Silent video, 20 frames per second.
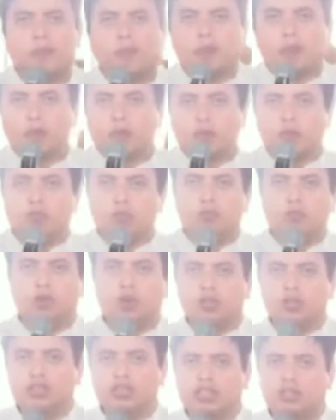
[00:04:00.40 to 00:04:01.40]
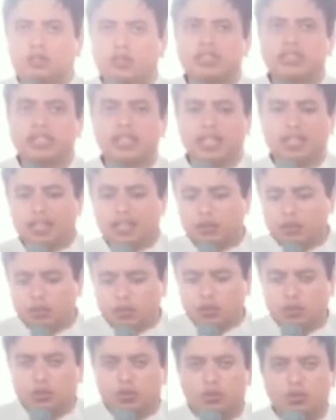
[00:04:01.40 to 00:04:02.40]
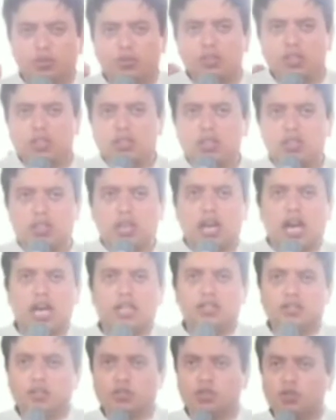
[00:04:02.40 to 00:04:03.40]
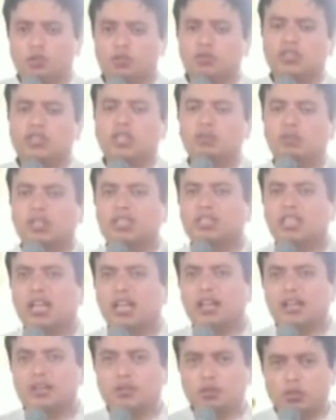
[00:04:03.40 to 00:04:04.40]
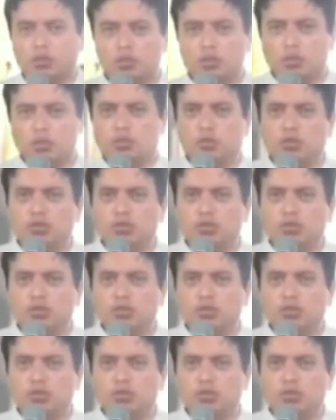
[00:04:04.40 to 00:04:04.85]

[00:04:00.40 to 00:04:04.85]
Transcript: उनको मौत से बचाए उनको हादसों से बचाए उनको